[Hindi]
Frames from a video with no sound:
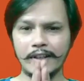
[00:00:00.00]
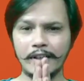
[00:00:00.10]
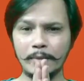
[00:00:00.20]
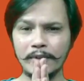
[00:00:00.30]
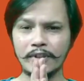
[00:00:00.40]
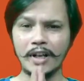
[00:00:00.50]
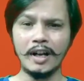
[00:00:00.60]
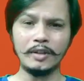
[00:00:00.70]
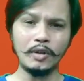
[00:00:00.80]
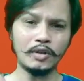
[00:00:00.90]

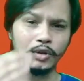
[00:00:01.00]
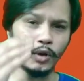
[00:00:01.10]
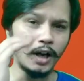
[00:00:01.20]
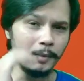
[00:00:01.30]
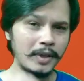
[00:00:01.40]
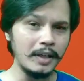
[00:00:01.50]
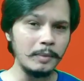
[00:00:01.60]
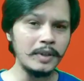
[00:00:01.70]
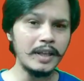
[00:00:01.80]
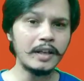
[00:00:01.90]
नमस्कार दोस्तों अभी
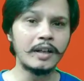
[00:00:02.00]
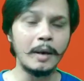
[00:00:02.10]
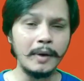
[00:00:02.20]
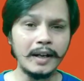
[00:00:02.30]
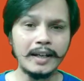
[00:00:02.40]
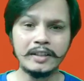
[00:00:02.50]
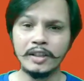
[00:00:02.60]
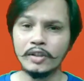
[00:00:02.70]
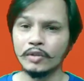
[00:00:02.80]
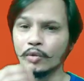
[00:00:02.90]
अभी एक खबर आई
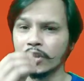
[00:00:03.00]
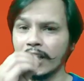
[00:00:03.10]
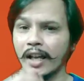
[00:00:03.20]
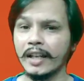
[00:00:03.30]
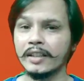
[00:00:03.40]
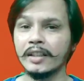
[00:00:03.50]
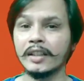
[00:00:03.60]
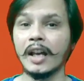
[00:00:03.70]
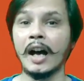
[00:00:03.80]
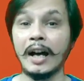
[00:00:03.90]
थी सूचना आई थी
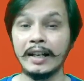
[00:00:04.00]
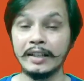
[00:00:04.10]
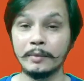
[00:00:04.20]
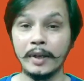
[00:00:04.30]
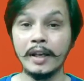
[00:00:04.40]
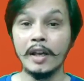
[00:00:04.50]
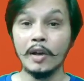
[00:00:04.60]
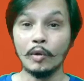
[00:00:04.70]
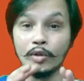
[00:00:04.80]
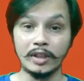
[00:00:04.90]
कि हाल ही में
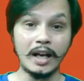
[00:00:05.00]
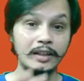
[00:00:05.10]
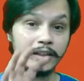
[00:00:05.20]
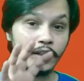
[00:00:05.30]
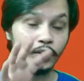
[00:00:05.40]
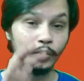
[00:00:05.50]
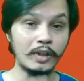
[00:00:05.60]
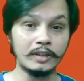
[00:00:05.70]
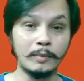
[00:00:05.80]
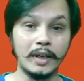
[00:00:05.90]
गुजरात के
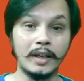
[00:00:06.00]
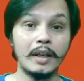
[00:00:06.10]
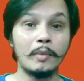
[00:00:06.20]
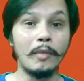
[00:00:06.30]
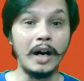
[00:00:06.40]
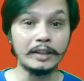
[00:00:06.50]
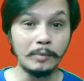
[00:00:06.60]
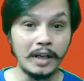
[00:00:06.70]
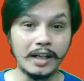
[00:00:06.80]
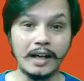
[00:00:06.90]
सूरत में
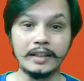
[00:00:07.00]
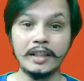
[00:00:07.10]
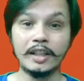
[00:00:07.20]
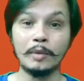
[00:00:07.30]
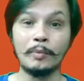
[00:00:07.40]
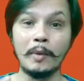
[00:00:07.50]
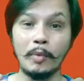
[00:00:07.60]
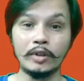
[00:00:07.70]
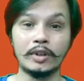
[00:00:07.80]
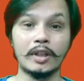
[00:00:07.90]
महात्मा गांधी के
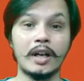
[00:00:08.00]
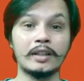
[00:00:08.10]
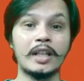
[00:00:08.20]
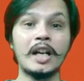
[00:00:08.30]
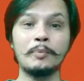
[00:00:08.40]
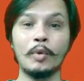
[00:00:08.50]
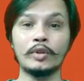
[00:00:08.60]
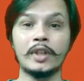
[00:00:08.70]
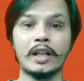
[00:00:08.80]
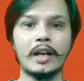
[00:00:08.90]
प्रपौत्र अर्थात
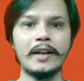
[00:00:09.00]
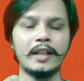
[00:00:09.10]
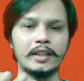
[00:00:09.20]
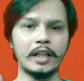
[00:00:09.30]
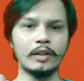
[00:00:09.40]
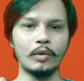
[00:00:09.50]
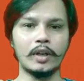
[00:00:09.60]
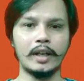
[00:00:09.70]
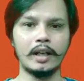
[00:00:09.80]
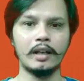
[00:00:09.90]
पोते का निधन हो
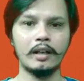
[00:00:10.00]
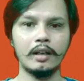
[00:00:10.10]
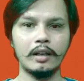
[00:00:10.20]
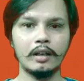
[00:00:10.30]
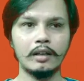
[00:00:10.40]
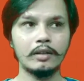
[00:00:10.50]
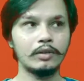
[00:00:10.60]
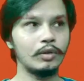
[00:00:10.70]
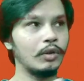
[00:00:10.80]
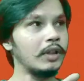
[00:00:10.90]
गया
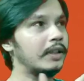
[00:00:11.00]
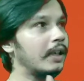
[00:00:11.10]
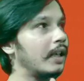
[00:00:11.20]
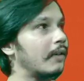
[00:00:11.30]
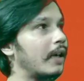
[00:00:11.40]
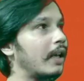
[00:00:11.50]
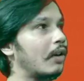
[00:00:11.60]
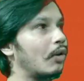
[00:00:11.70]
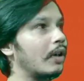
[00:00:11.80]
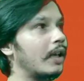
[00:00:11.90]
तो ये दिल्ली वाले
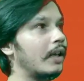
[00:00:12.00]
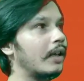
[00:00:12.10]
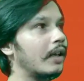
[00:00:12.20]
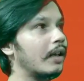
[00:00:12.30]
कौन है